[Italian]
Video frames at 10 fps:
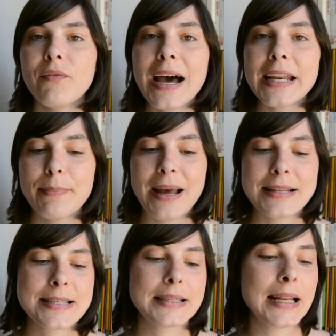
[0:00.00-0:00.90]
vari
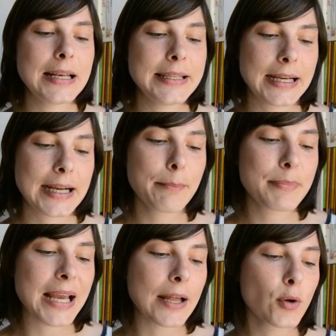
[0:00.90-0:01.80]
pezzi della linea
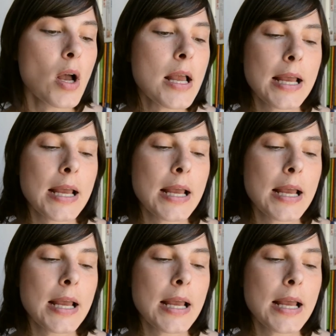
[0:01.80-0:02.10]
Gabbiano,